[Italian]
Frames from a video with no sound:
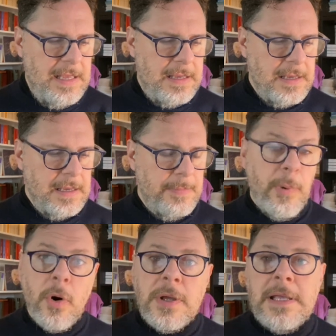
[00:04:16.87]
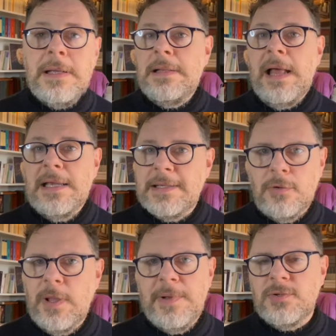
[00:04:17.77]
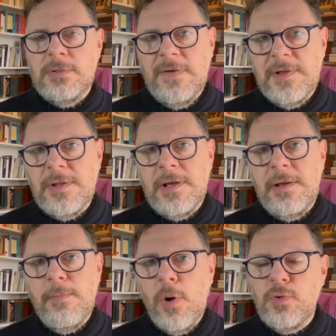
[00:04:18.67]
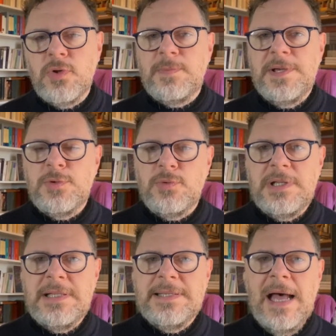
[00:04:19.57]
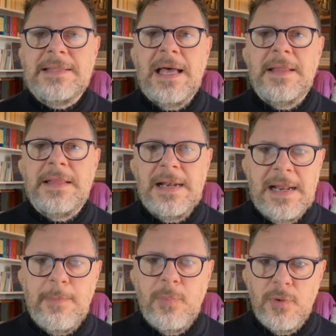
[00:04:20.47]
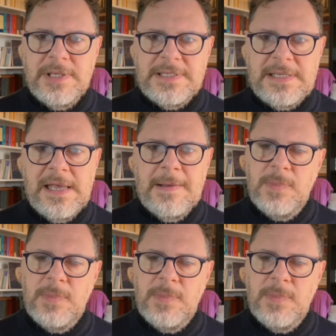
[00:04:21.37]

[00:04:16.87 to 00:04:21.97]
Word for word: Eh, poi la seconda persona viene molto spesso utilizzata nella poesia,